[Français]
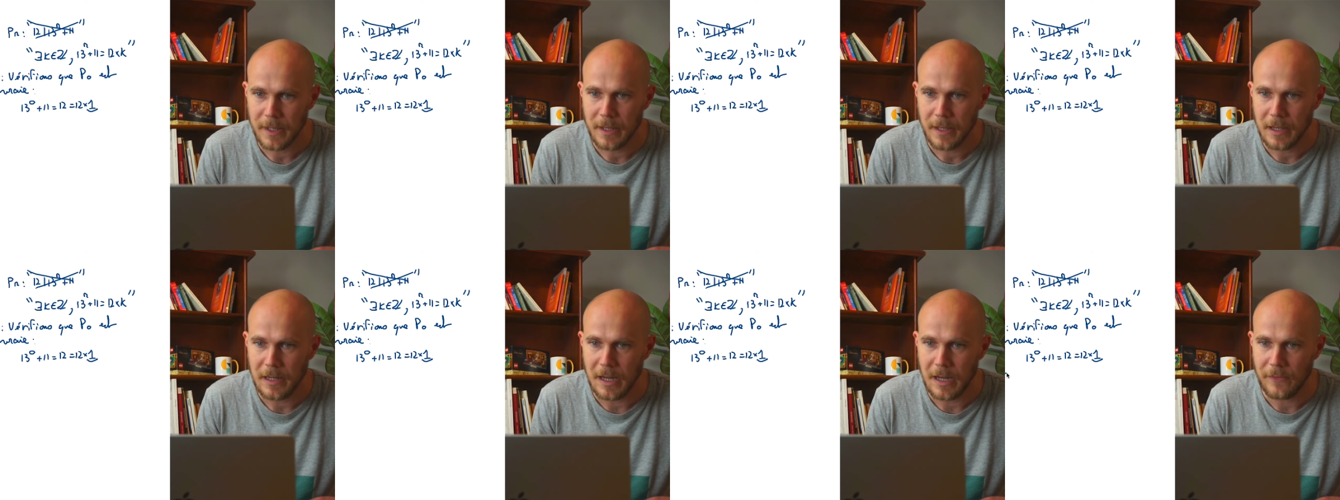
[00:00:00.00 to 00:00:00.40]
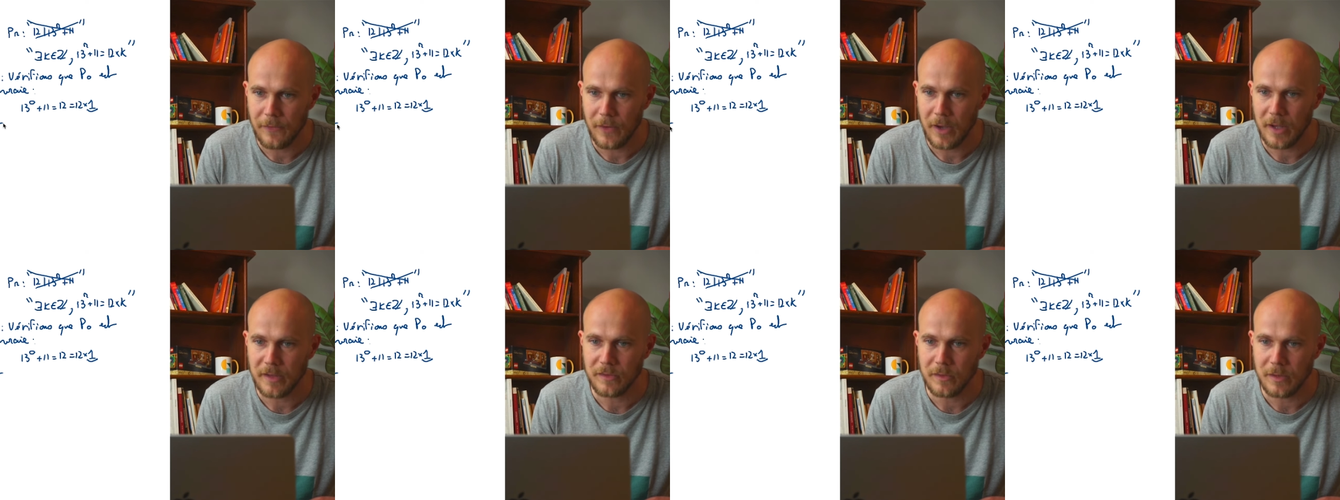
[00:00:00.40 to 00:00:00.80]
La
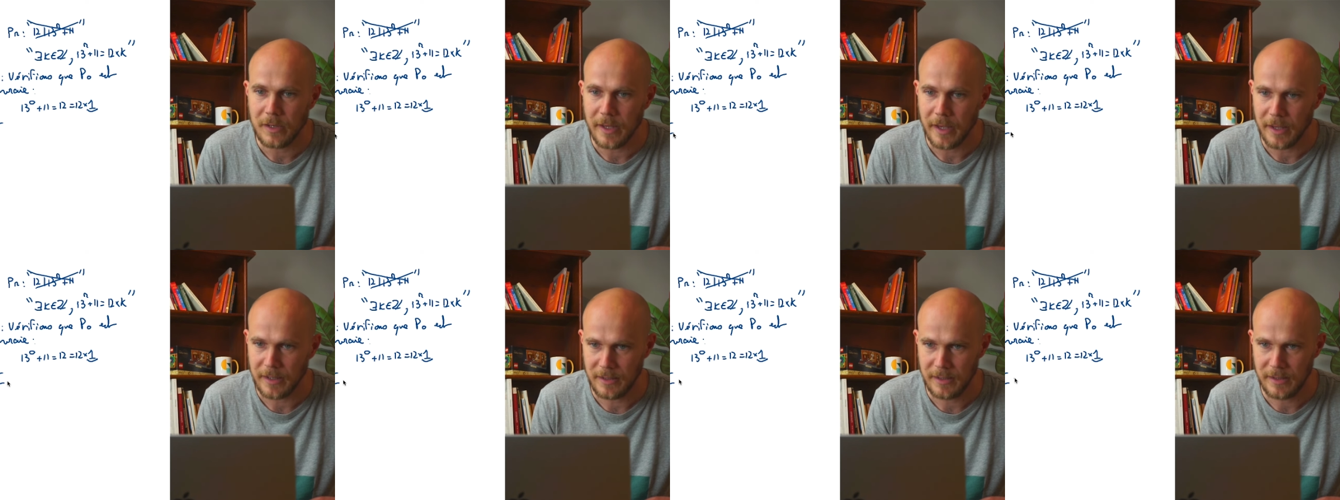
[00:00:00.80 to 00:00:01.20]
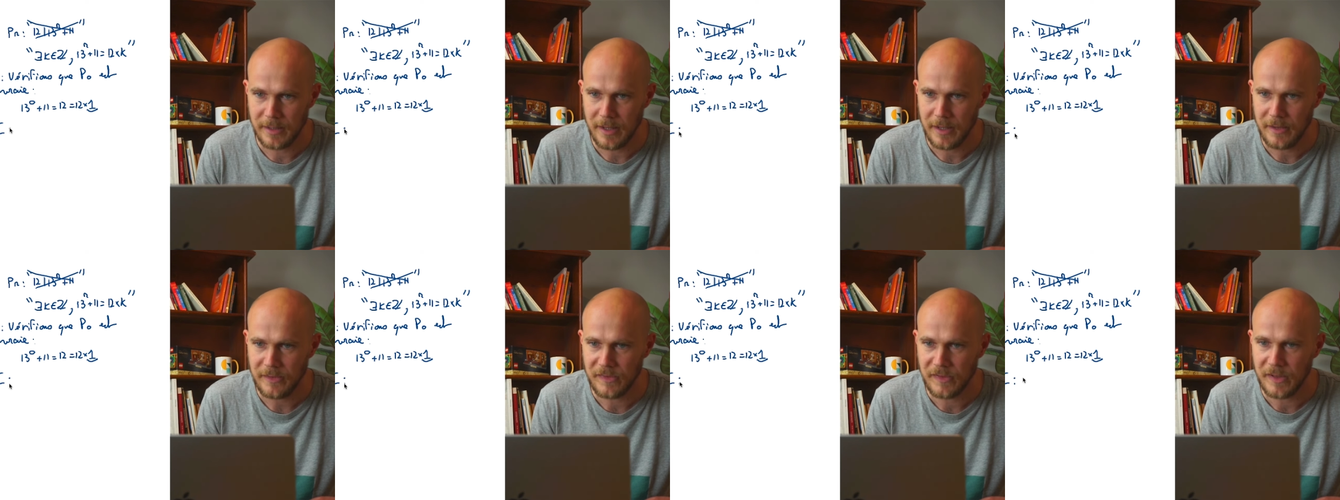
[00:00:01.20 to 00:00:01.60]
phrase de
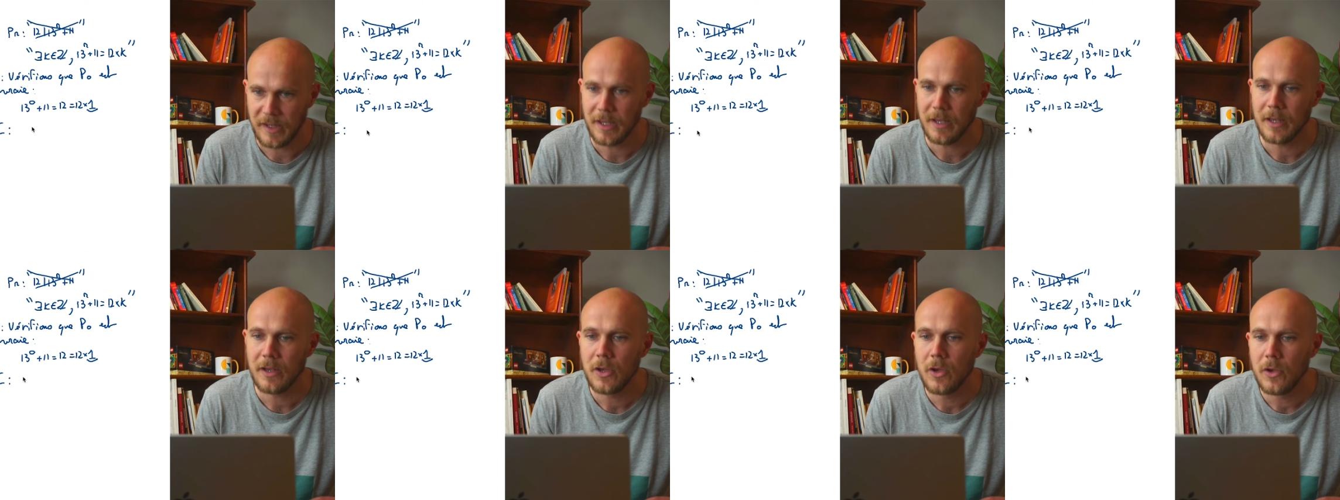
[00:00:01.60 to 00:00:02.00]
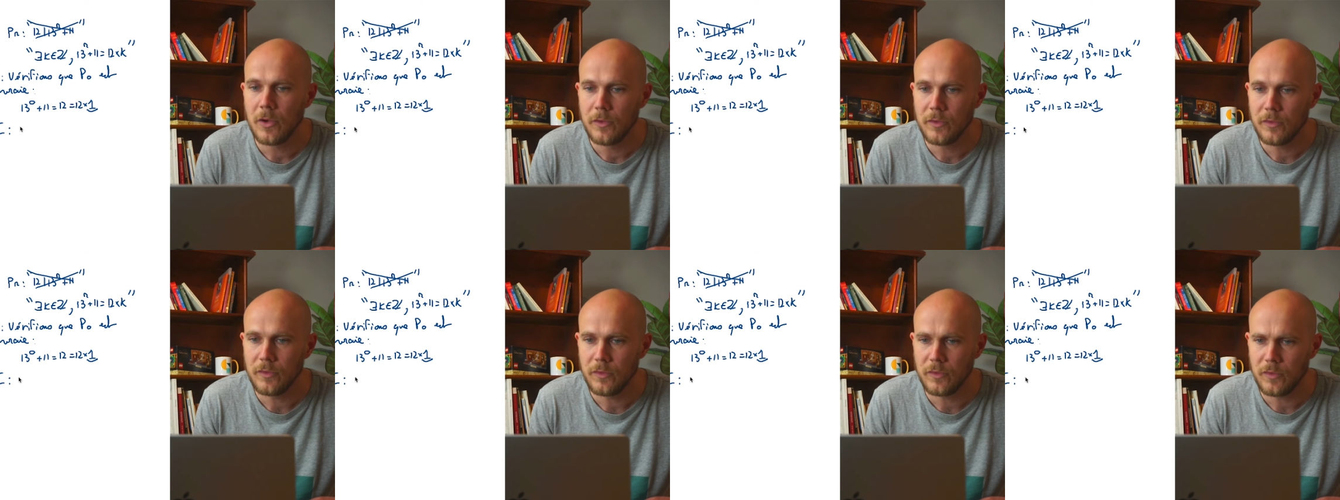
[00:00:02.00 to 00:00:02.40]
l'hérédité, c'est
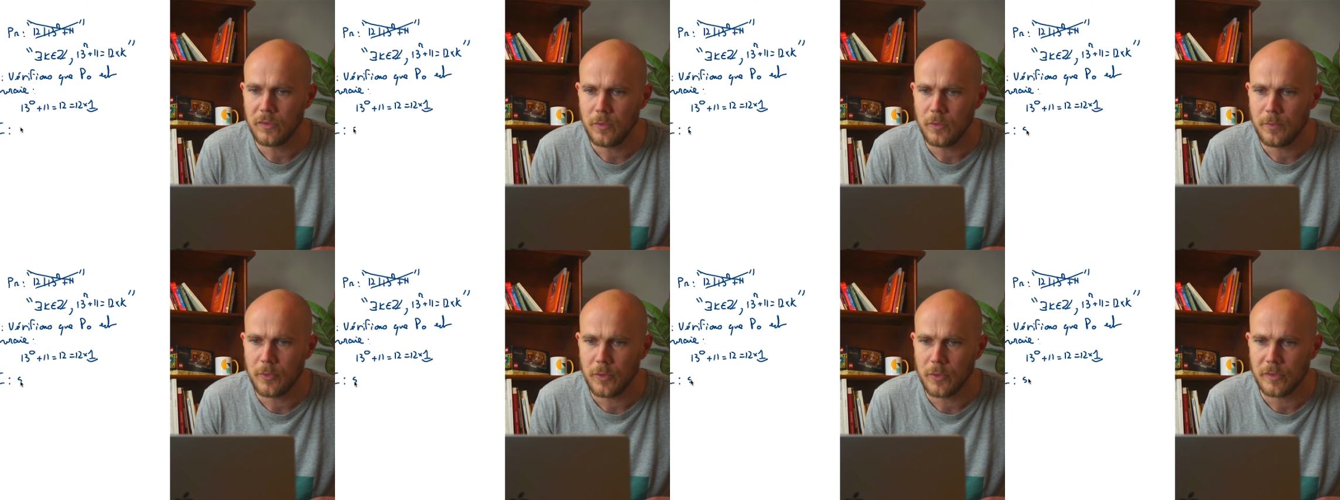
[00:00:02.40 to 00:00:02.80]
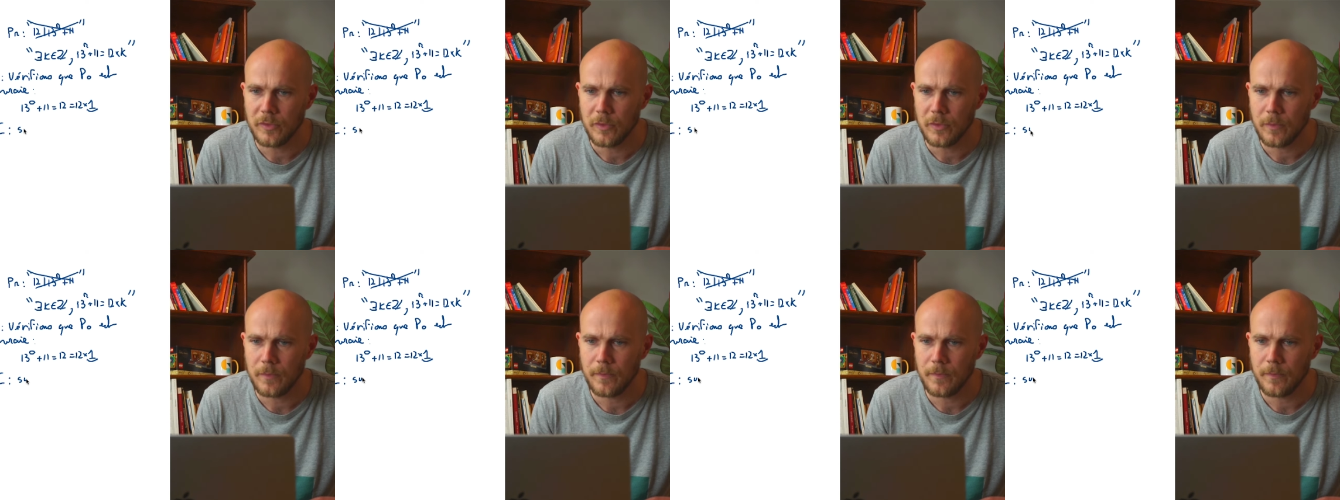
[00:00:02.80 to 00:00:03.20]
supposons